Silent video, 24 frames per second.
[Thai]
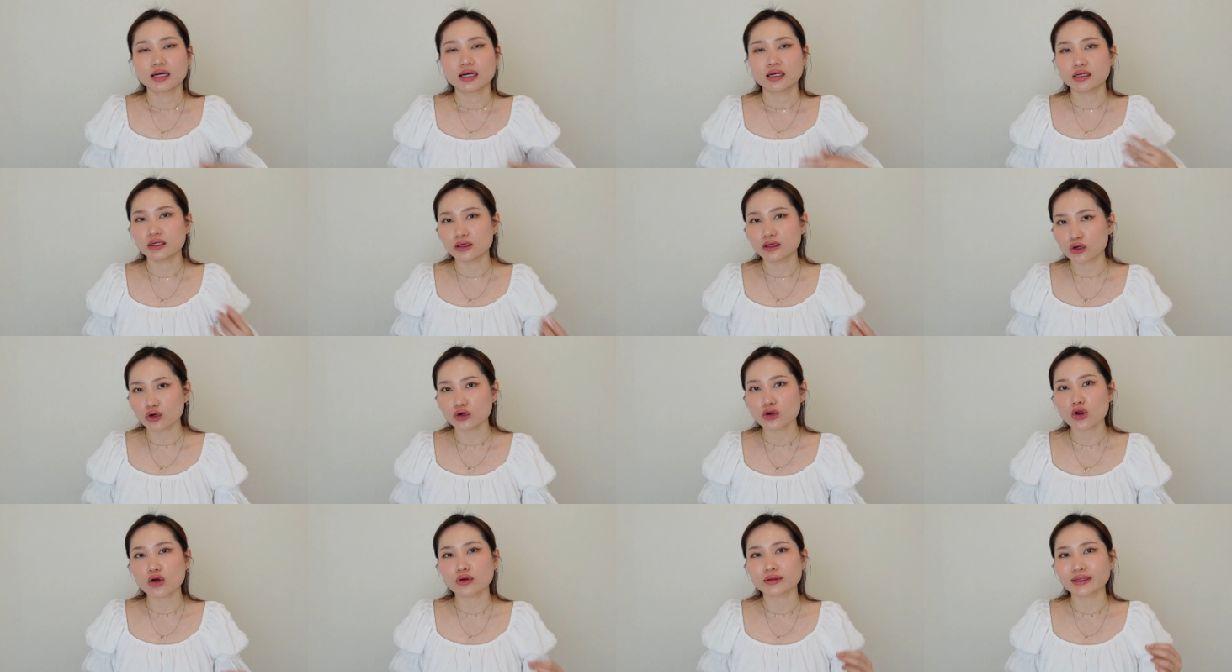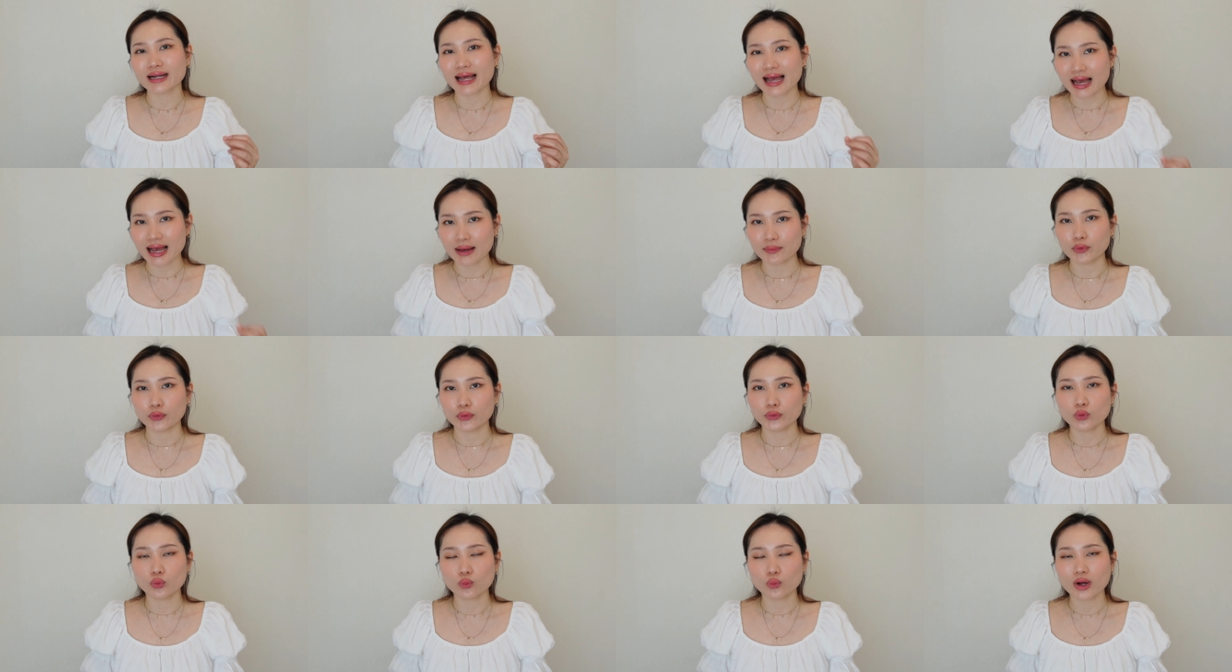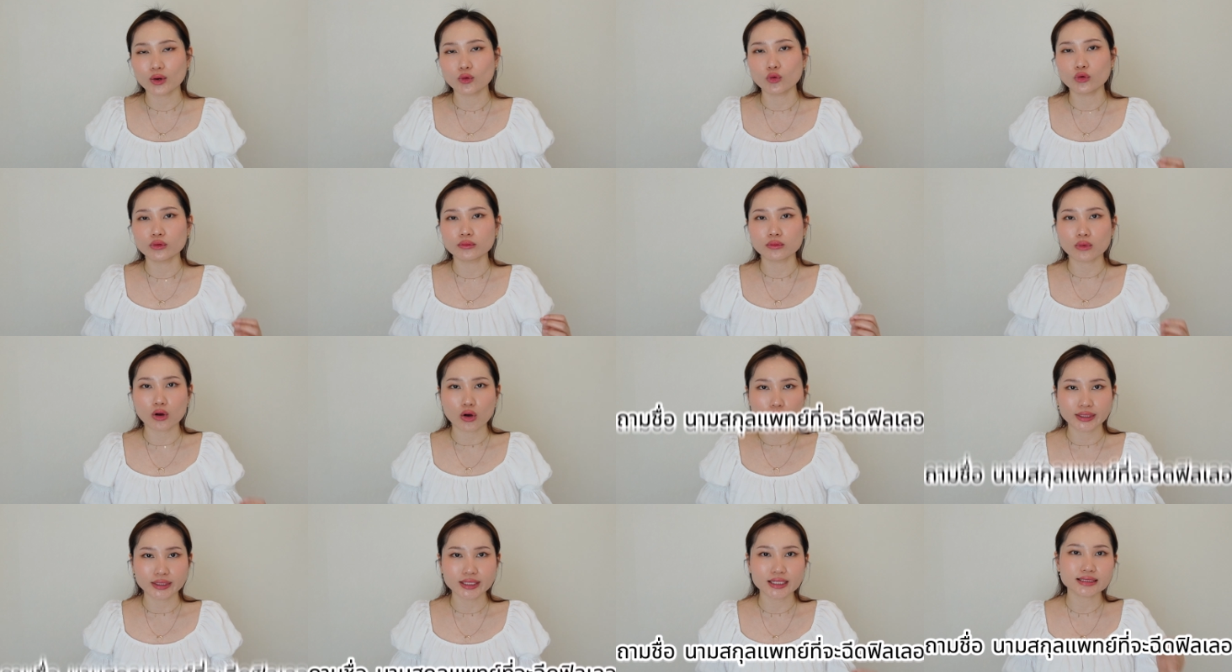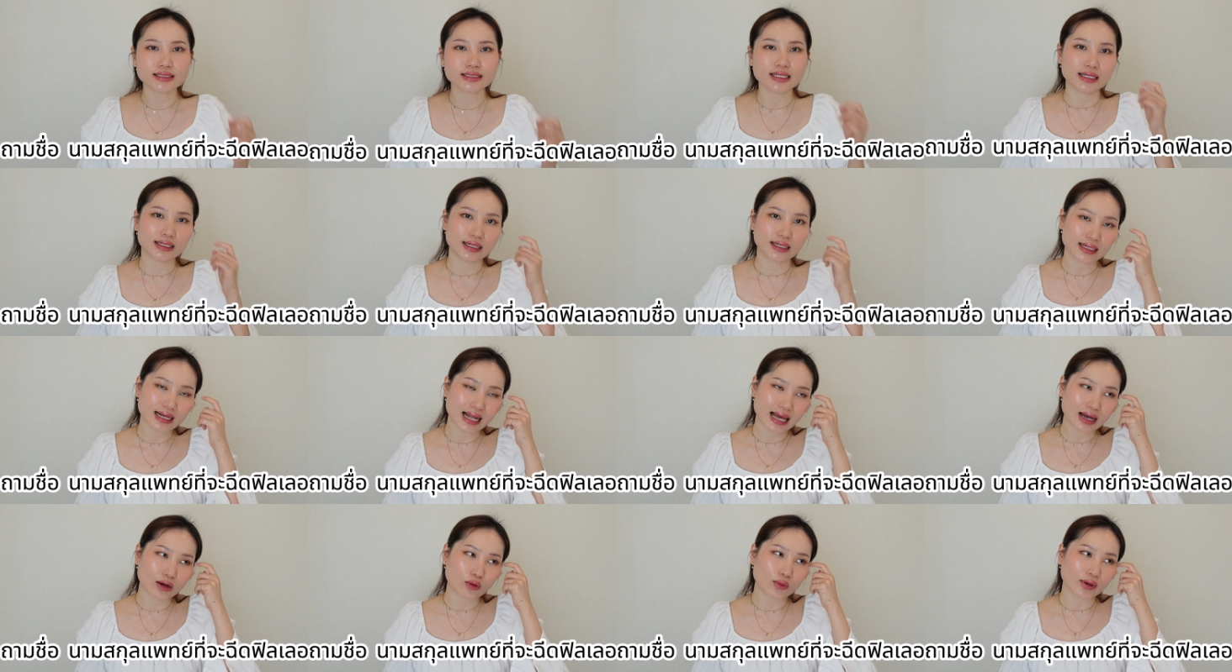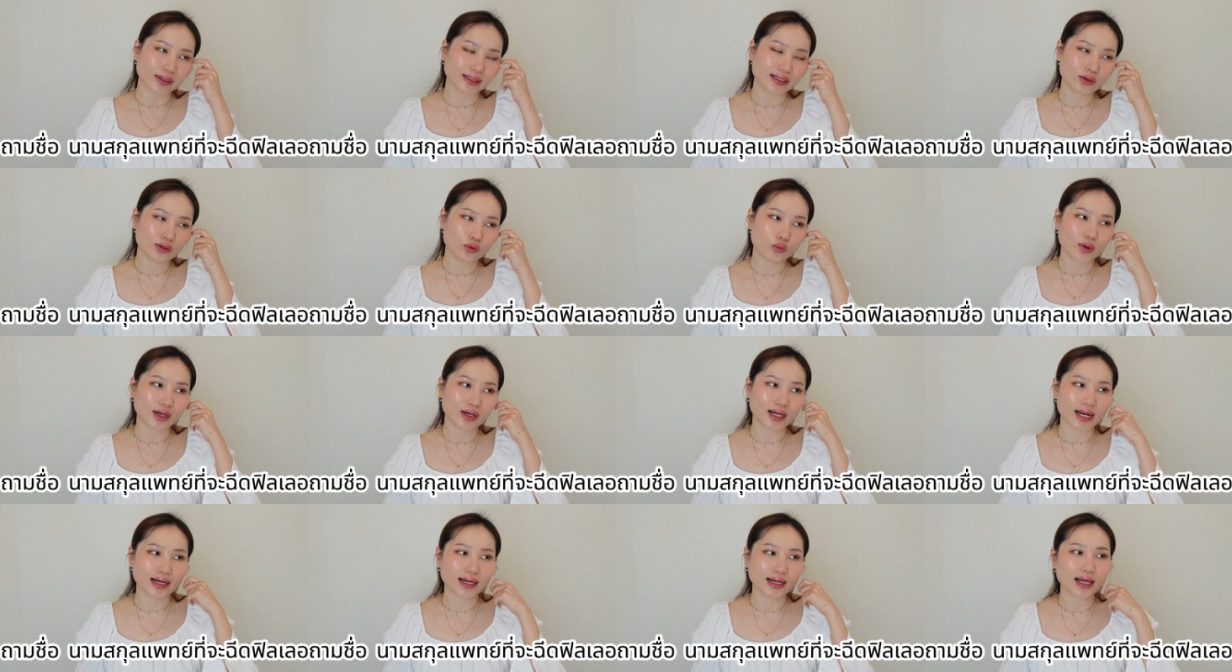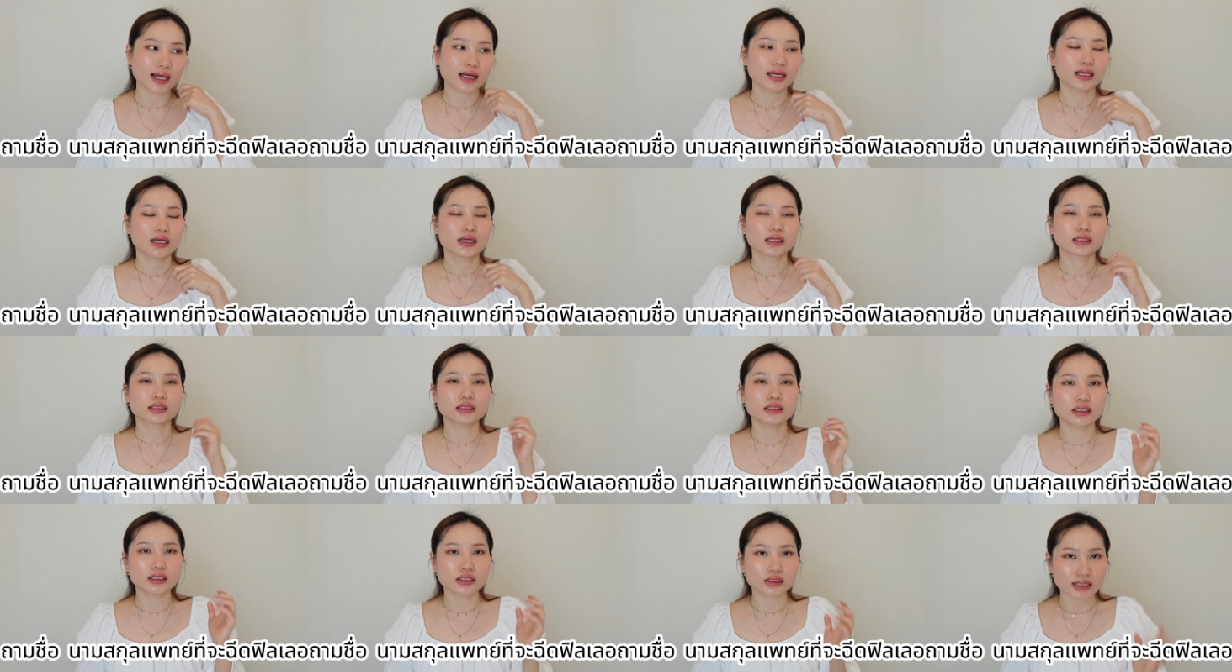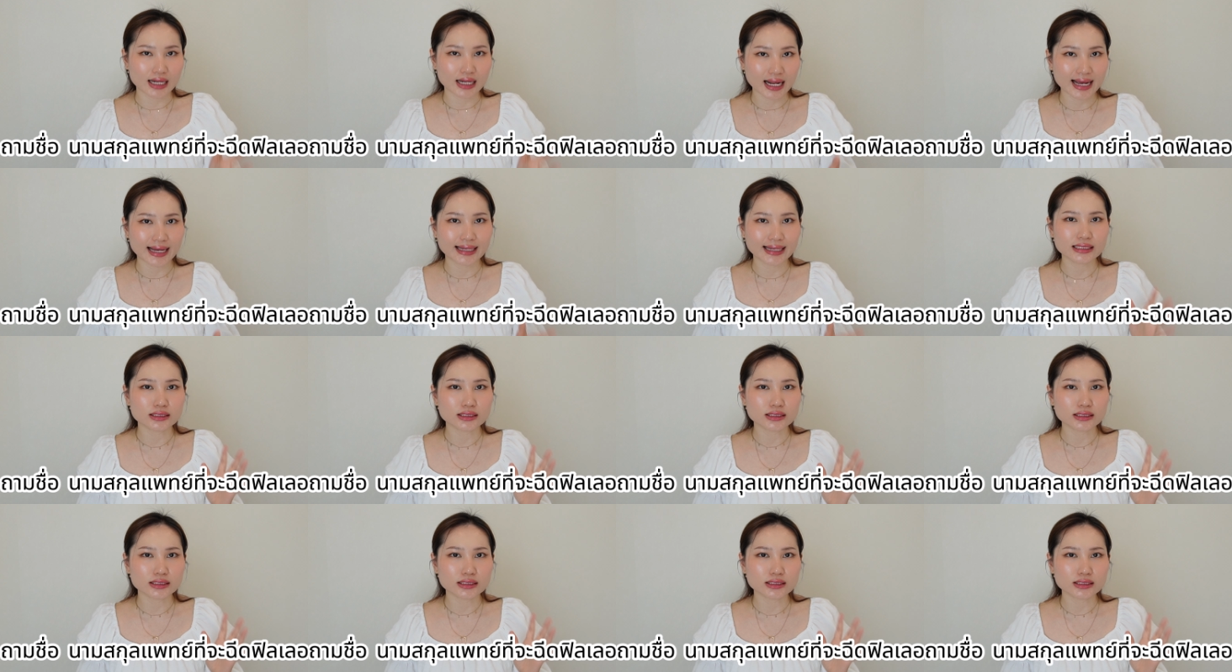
เออก็ลองถามเขาดูว่าคุณหมอที่จะฉีดให้เราอ่ะคิววันนั้นอ่ะคือใคร